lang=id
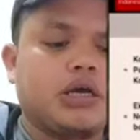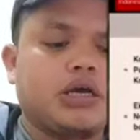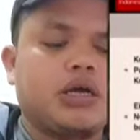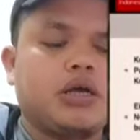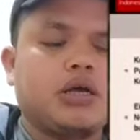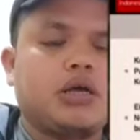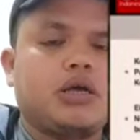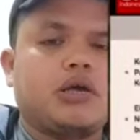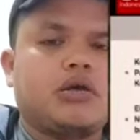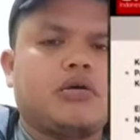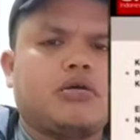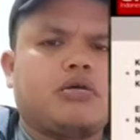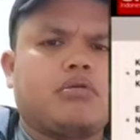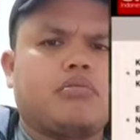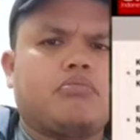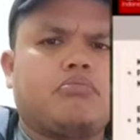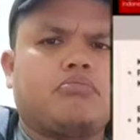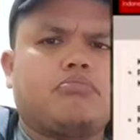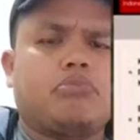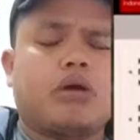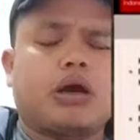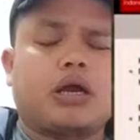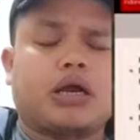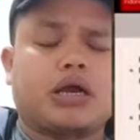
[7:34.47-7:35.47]
Masjid-masjid
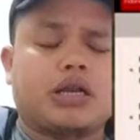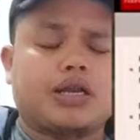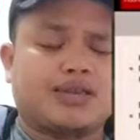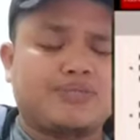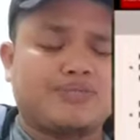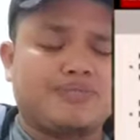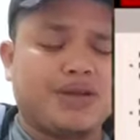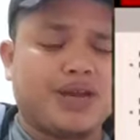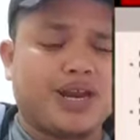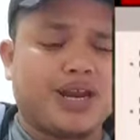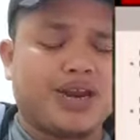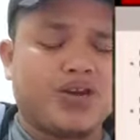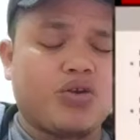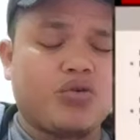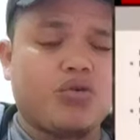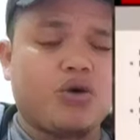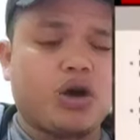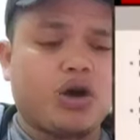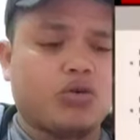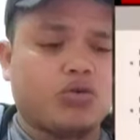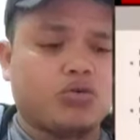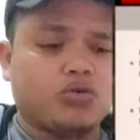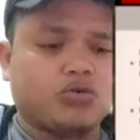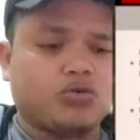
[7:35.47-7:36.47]
pusat besar
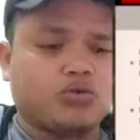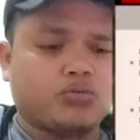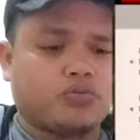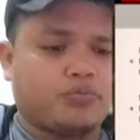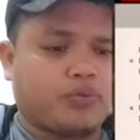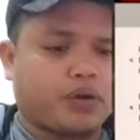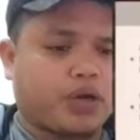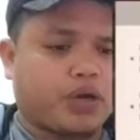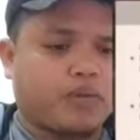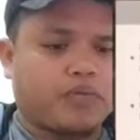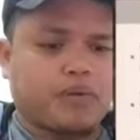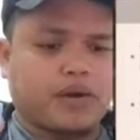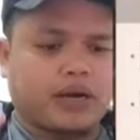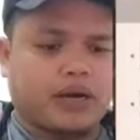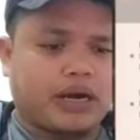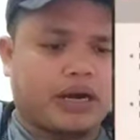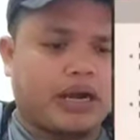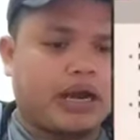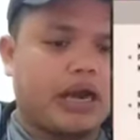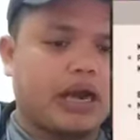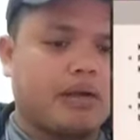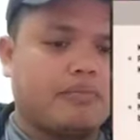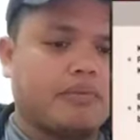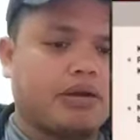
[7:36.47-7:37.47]
yang dibangun pemerintah
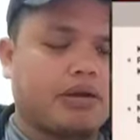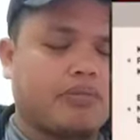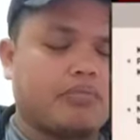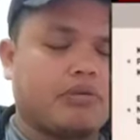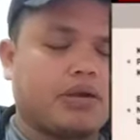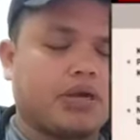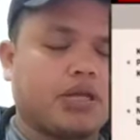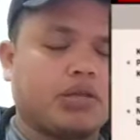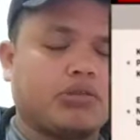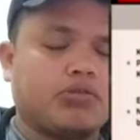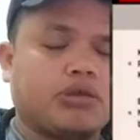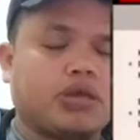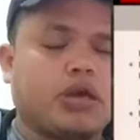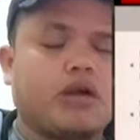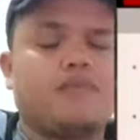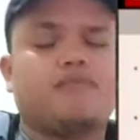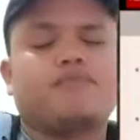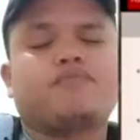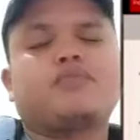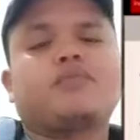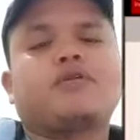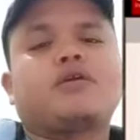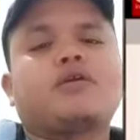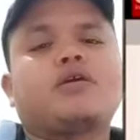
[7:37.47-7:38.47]
dikelola oleh
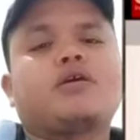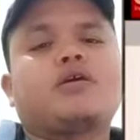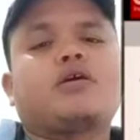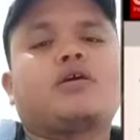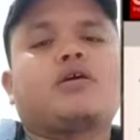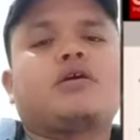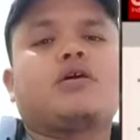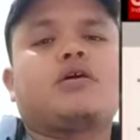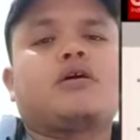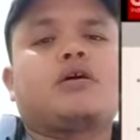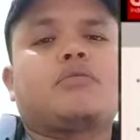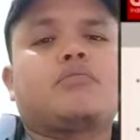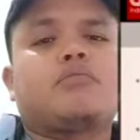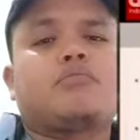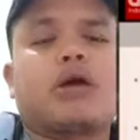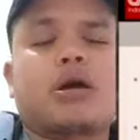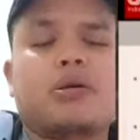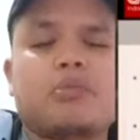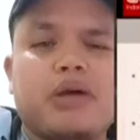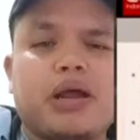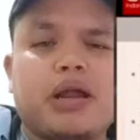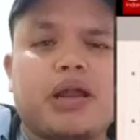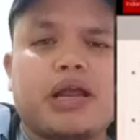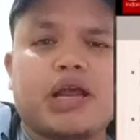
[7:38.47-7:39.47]
pengurus dan imam yang
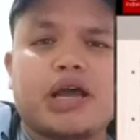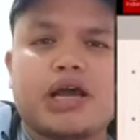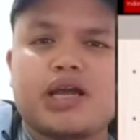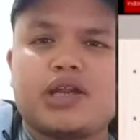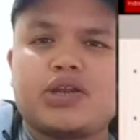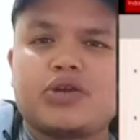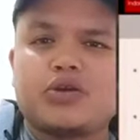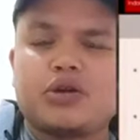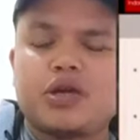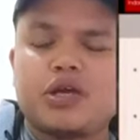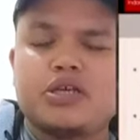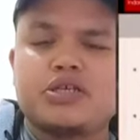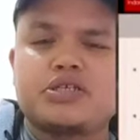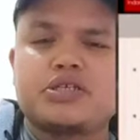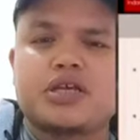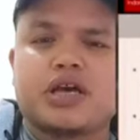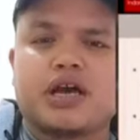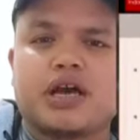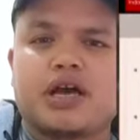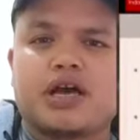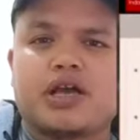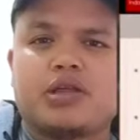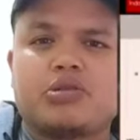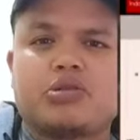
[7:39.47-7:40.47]
ditunjuk dan digaji oleh
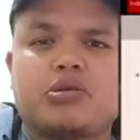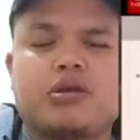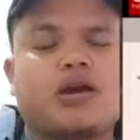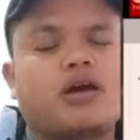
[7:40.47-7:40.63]
negara.